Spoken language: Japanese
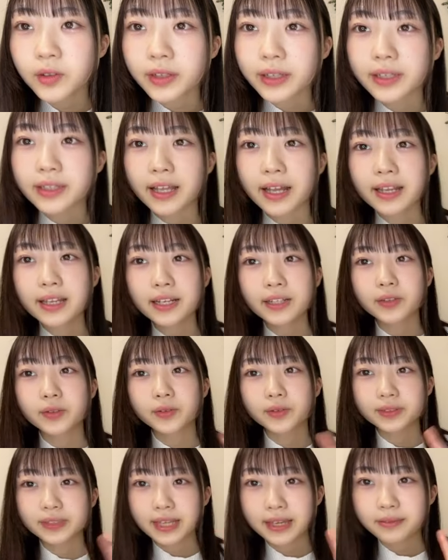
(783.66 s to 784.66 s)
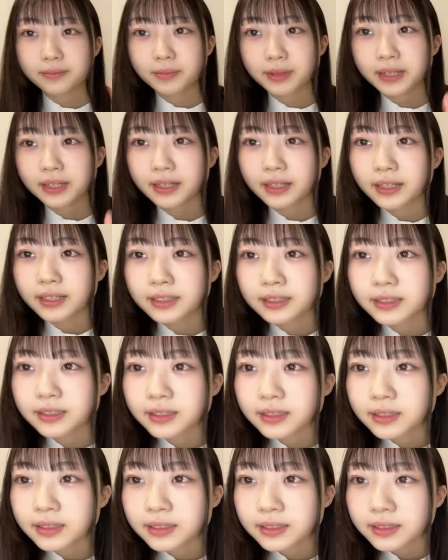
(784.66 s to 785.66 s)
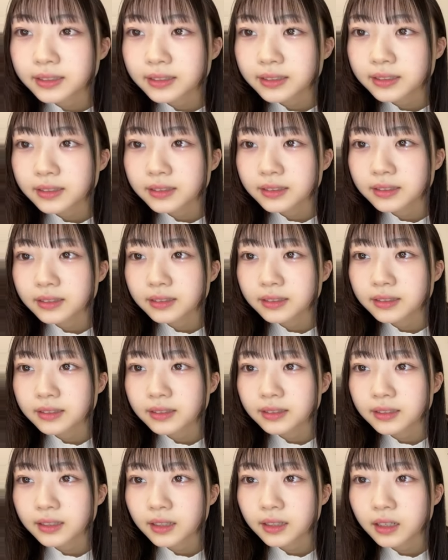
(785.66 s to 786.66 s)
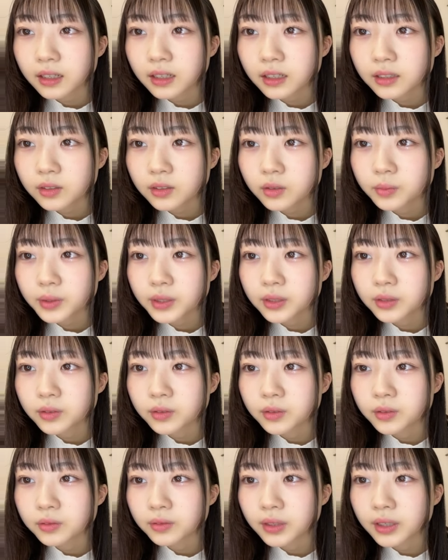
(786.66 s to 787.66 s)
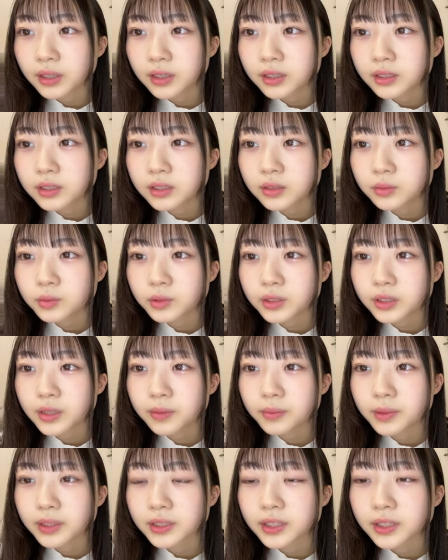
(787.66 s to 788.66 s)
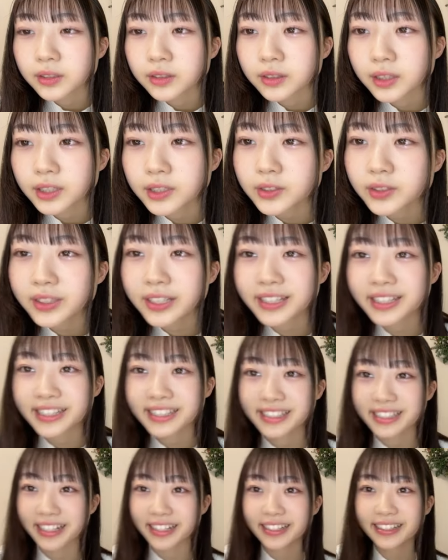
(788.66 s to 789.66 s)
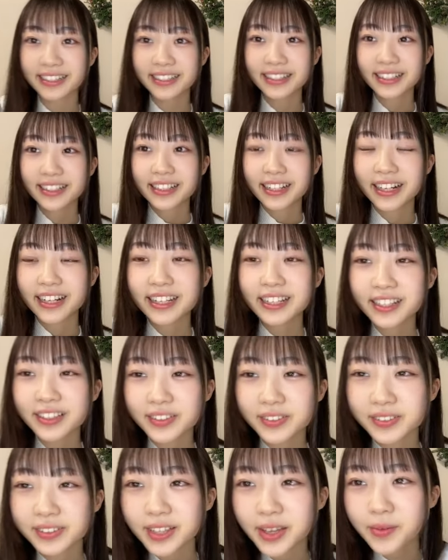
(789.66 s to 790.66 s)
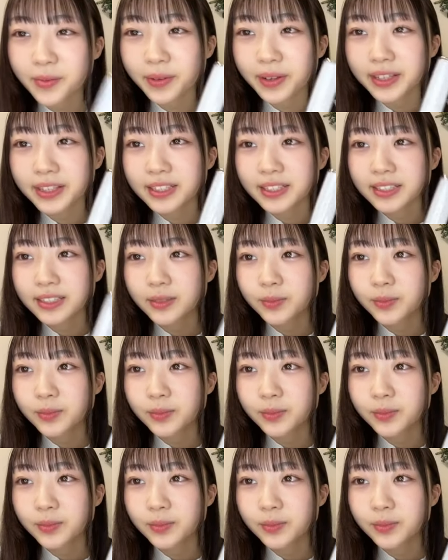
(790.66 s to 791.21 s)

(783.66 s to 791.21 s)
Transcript: ギスありがとうございますハートメガホンはいつでもスタンバイしてるのあそうなんですかありがとうございます